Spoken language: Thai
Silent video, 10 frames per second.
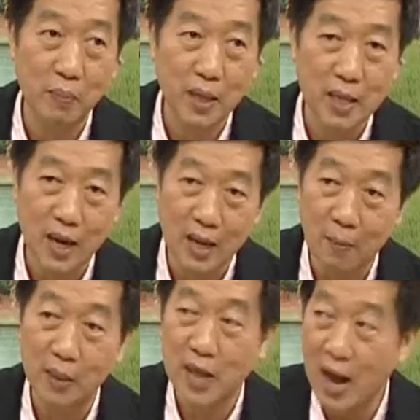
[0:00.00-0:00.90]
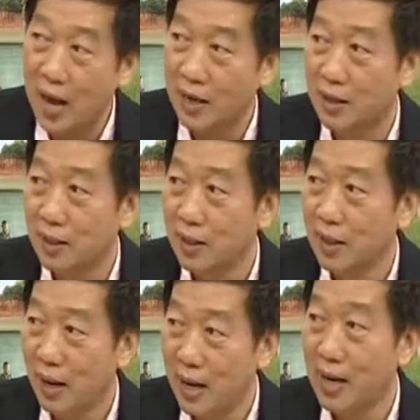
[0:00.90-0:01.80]
ผิดไปจากธรรมชาติ
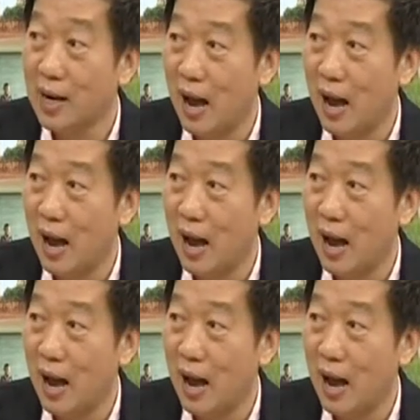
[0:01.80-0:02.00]
อะไร